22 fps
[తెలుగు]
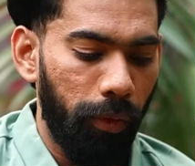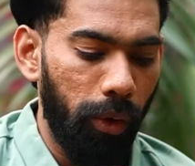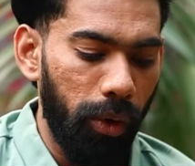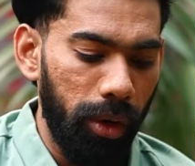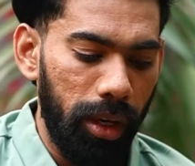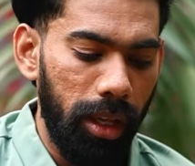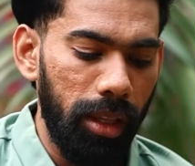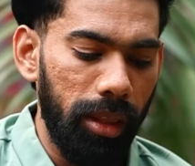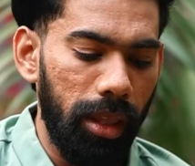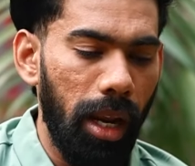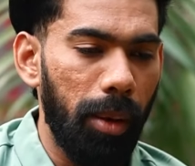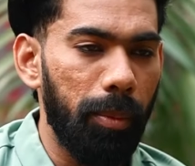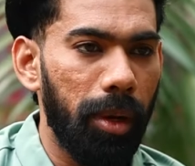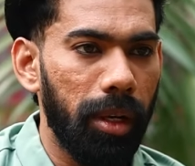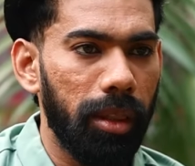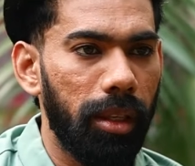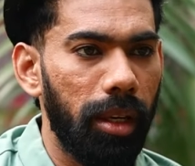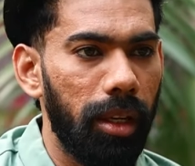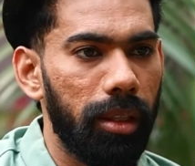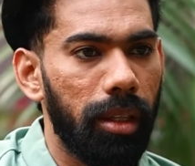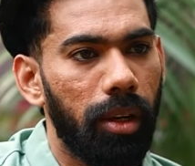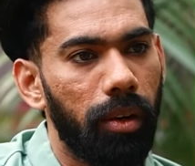ఫోర్టీన్త్ నా
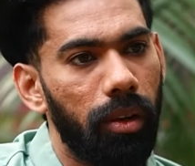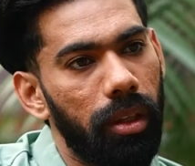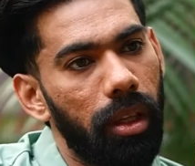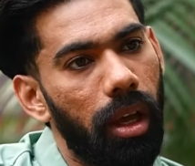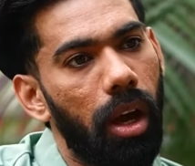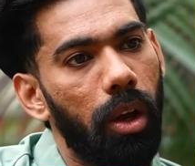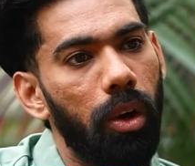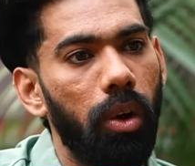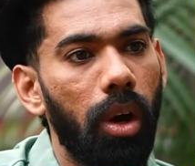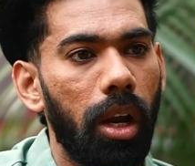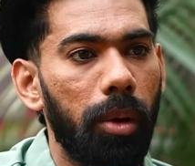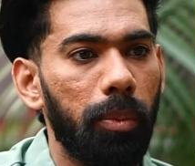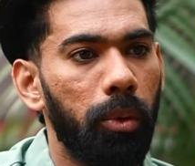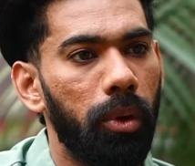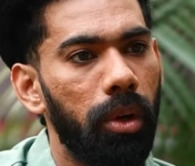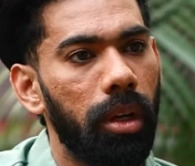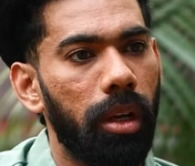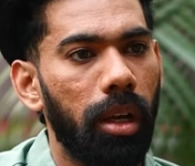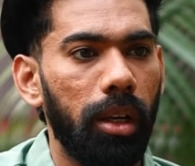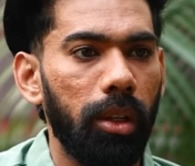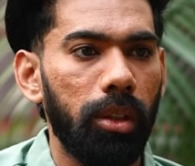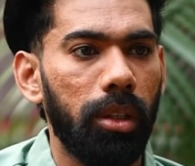బర్త్డే తర్వాత
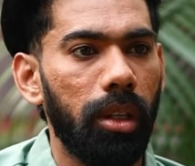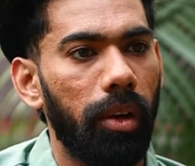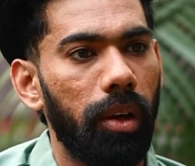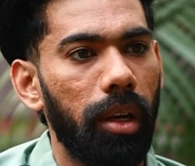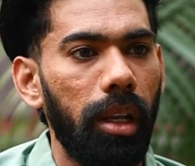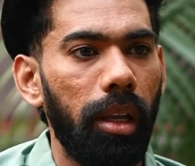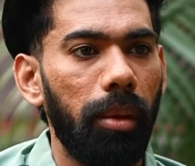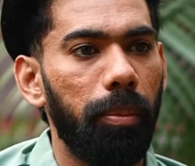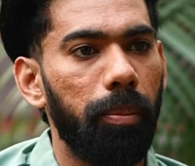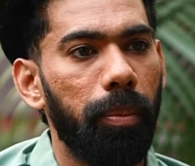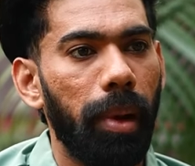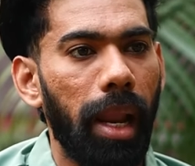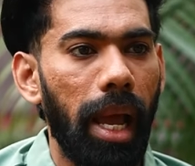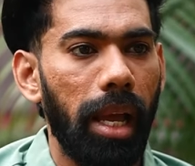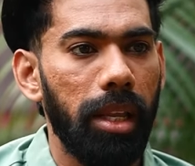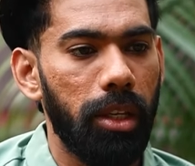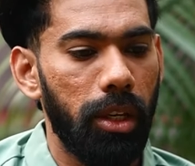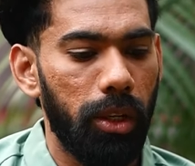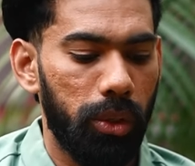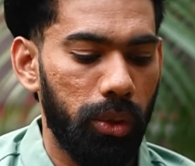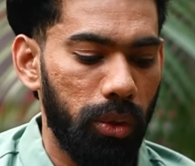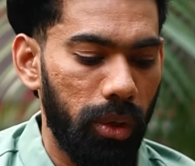హనుఆర్పూడిని కలుద్దామని
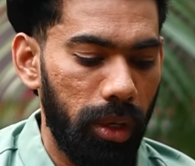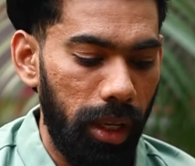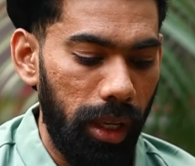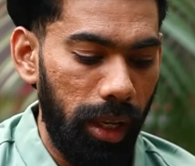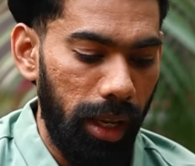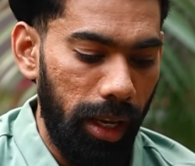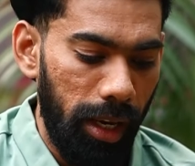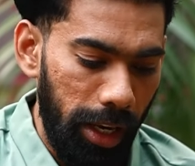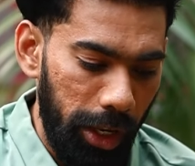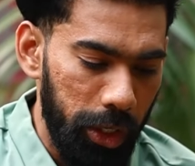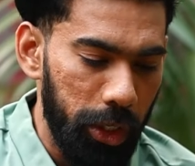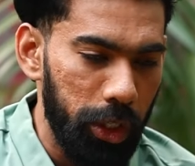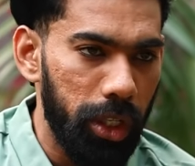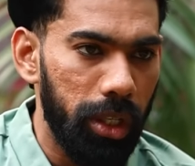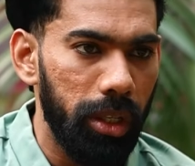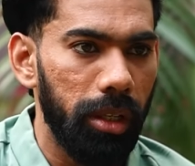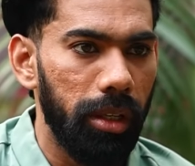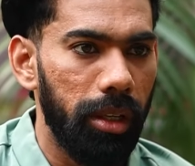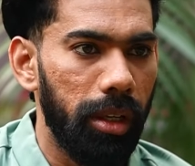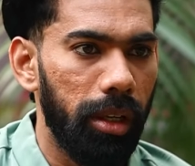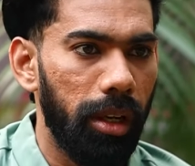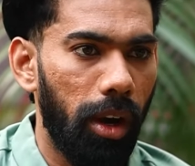ప్లాన్ చేసుకొని లిస్ట్
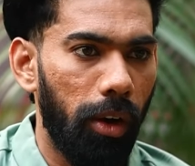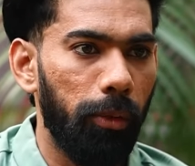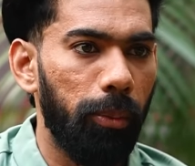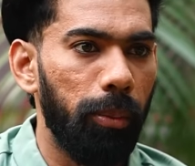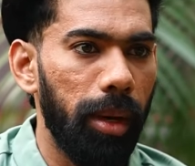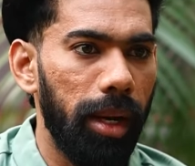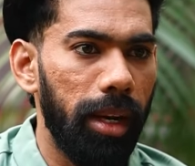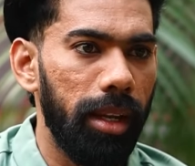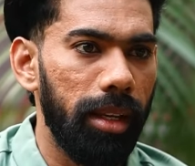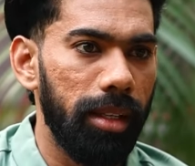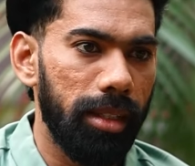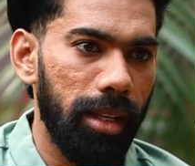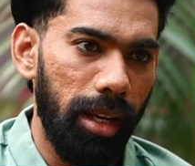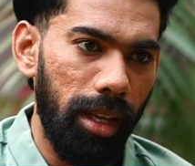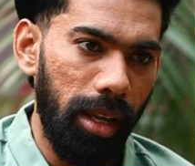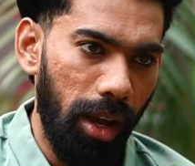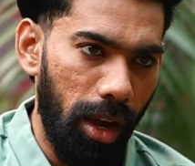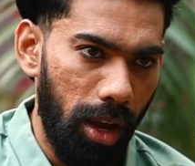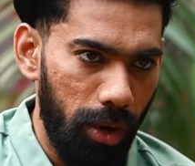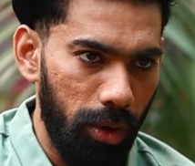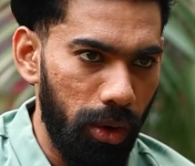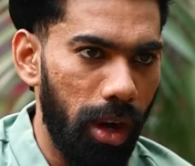ఆఫ్ మీటింగ్స్ అని
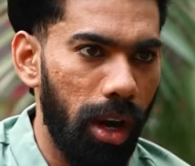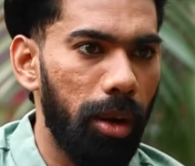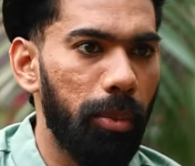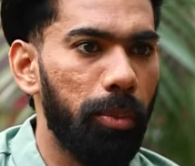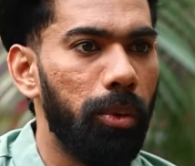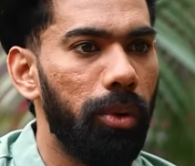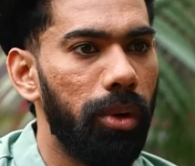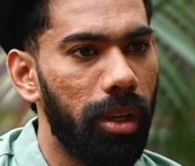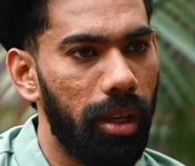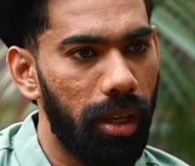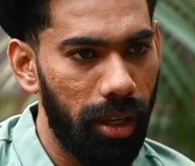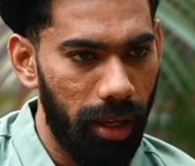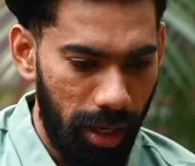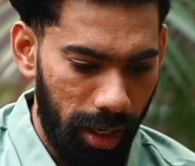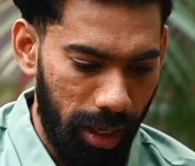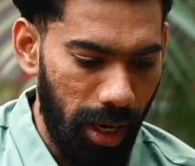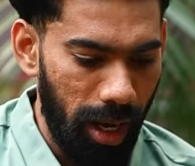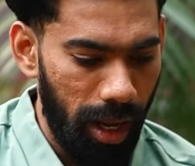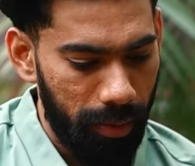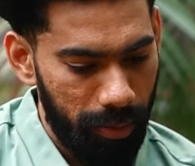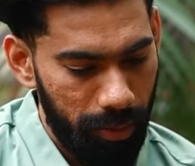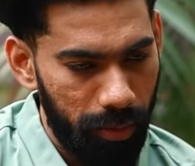హనుఆర్పూడి
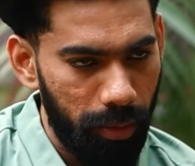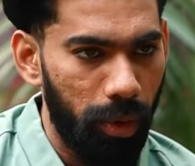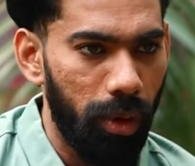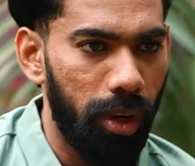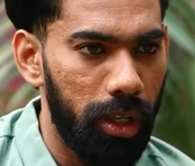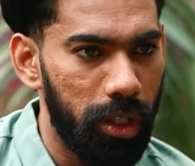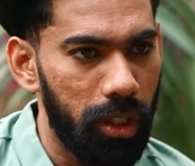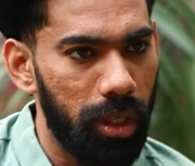ఇట్లా ఓ